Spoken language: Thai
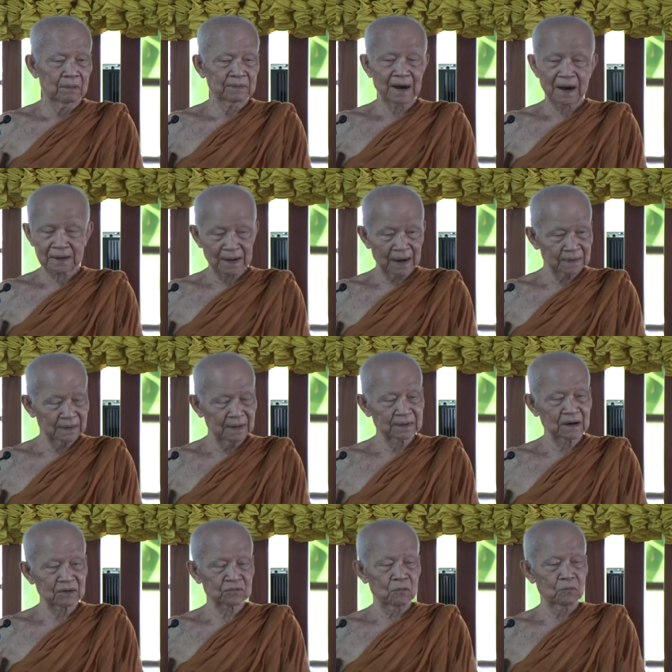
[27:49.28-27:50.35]
อย่างนั้นถึง
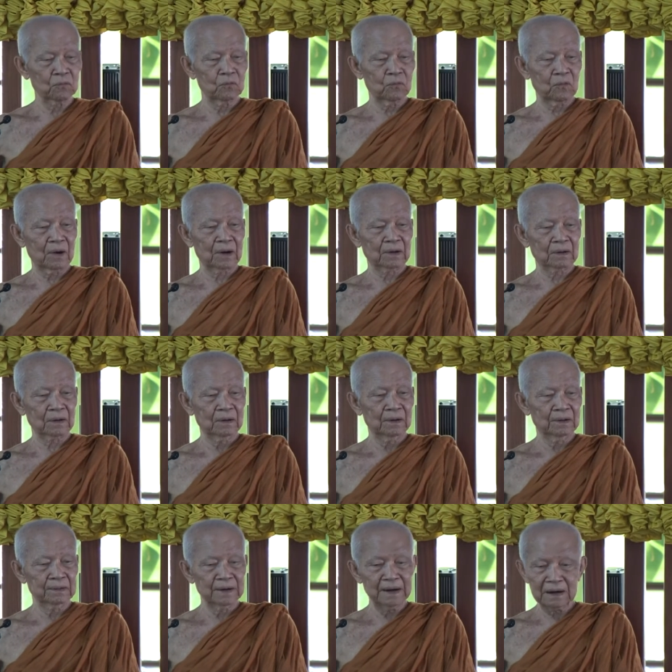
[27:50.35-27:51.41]
จะสมควร
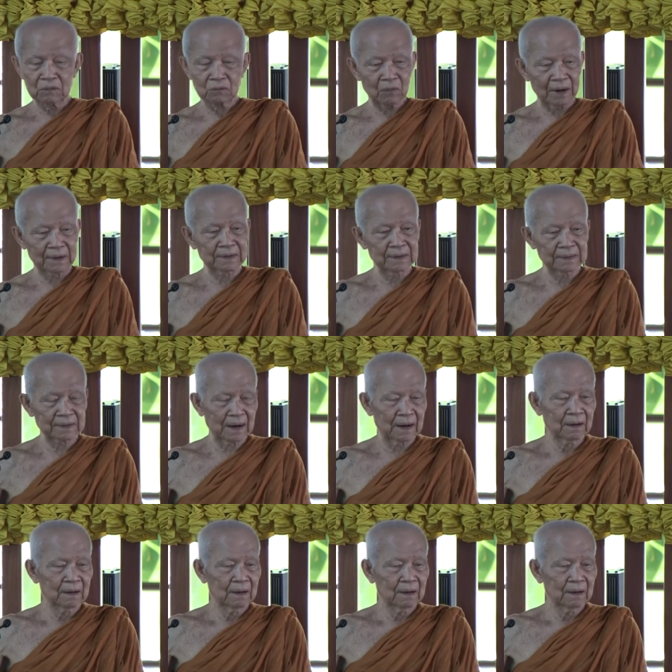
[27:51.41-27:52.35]
ยิ่งกว่าที่จะ